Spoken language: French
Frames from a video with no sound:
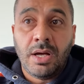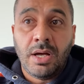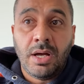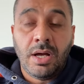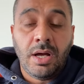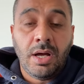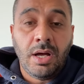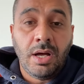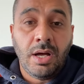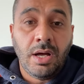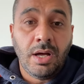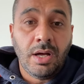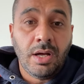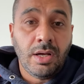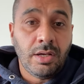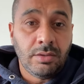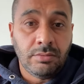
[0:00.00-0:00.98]

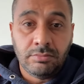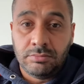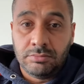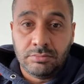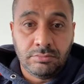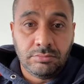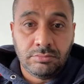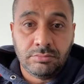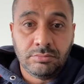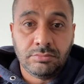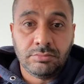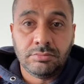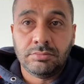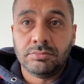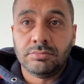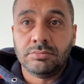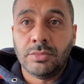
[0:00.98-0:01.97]
à,
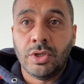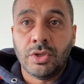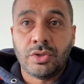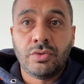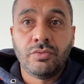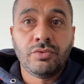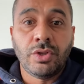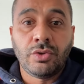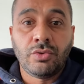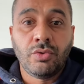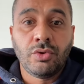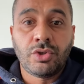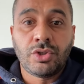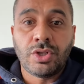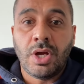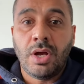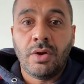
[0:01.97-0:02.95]
bah, si vous êtes
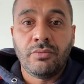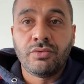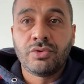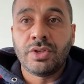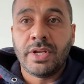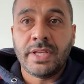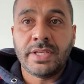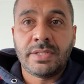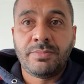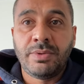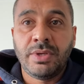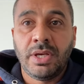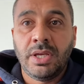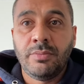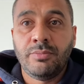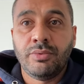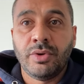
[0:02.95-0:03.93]
coach, à vous en
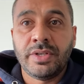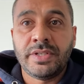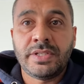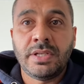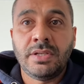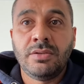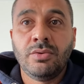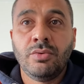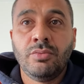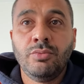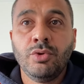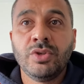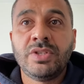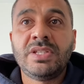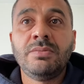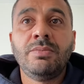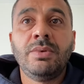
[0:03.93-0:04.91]
inspirer pour essayer de mieux
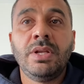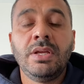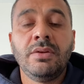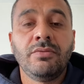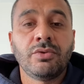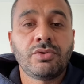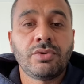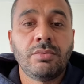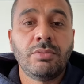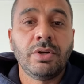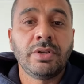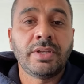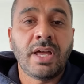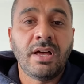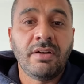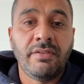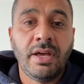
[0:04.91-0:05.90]
cibler éventuellement le
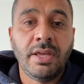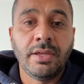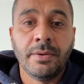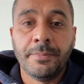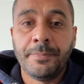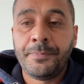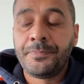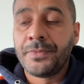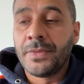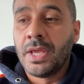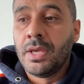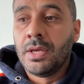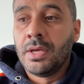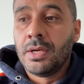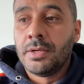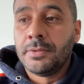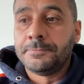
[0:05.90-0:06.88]
travail
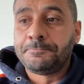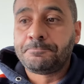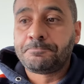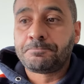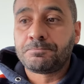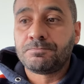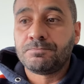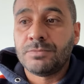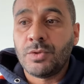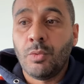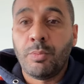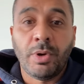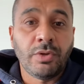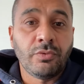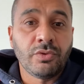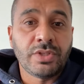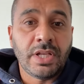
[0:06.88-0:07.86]

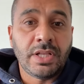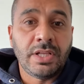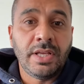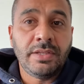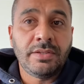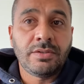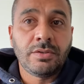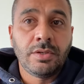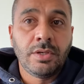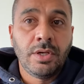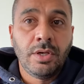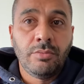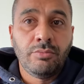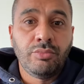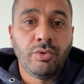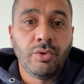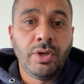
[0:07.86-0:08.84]
auprès de vos athlètes.
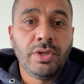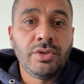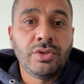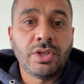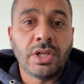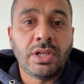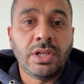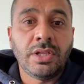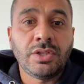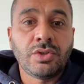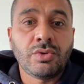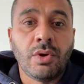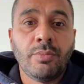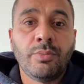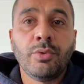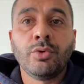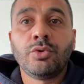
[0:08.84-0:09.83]
Pour les athlètes qui sont
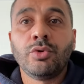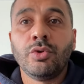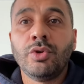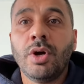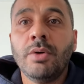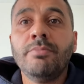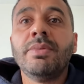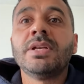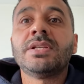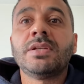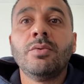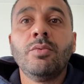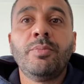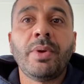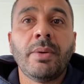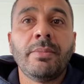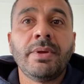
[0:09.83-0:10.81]
un peu autonomes, bah, ça vous
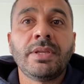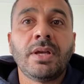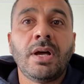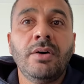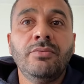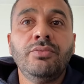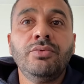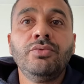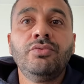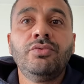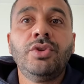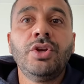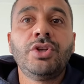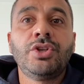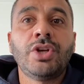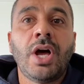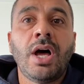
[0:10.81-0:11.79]
permettra, vous,
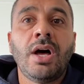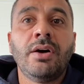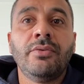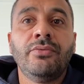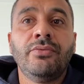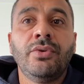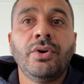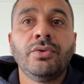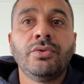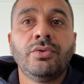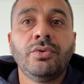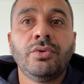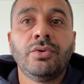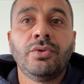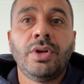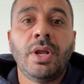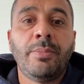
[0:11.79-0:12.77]
déjà avant
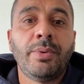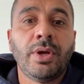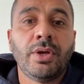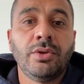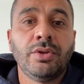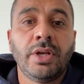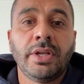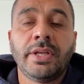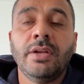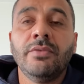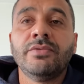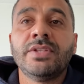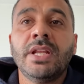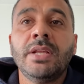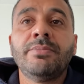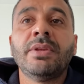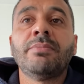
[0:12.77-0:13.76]
de la période dans laquelle vous
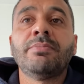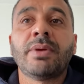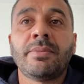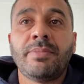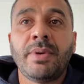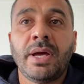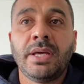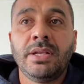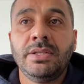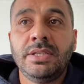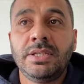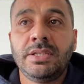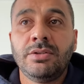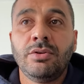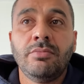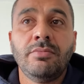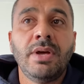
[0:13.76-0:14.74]
allez peut-être préparer le 10
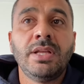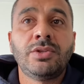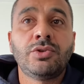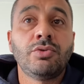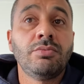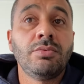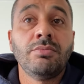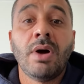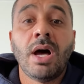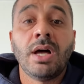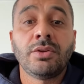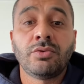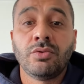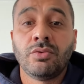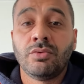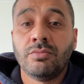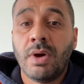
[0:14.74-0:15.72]
km,
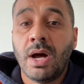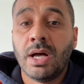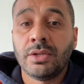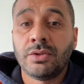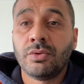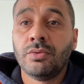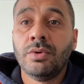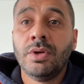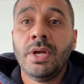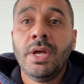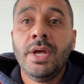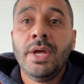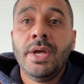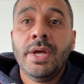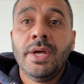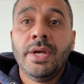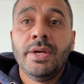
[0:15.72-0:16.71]
semi-marathon marathon, marathon
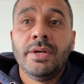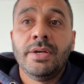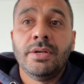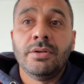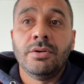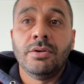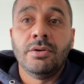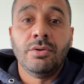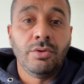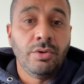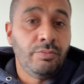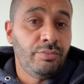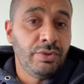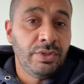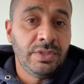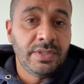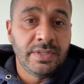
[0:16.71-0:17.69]
euh, et
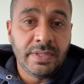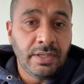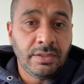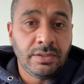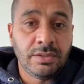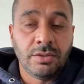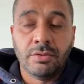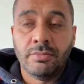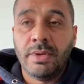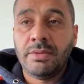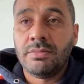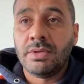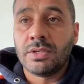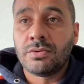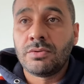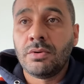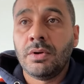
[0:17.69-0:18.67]
puis 5 km bien
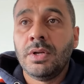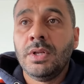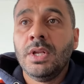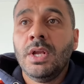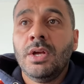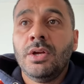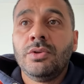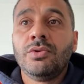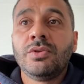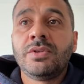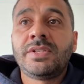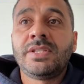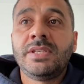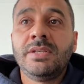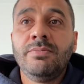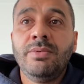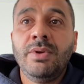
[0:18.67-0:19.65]
sûr, de
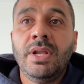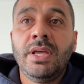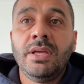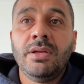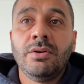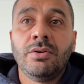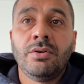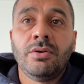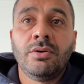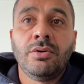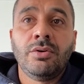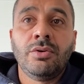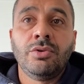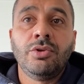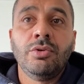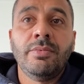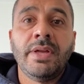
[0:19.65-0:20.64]
cibler
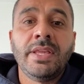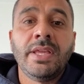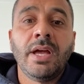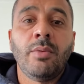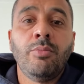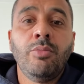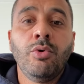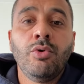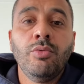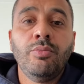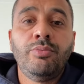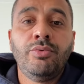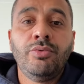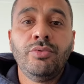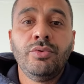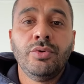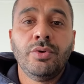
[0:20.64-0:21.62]
euh, de manière beaucoup
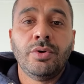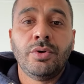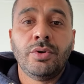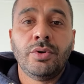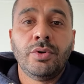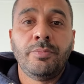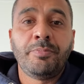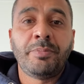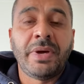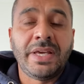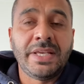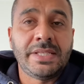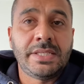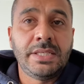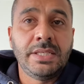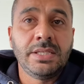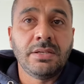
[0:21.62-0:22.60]
plus euh,
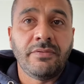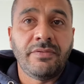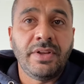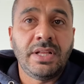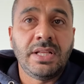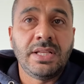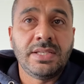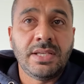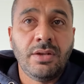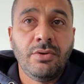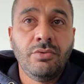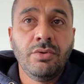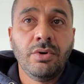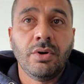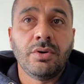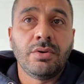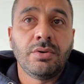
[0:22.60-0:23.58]
précise en fait les
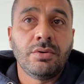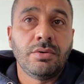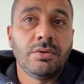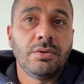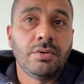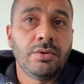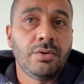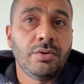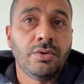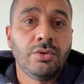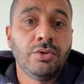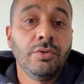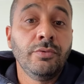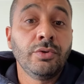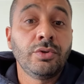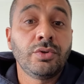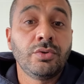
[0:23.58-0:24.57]
allures de,
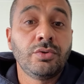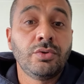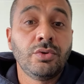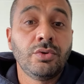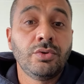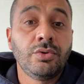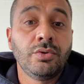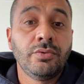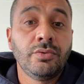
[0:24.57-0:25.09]
votre, de,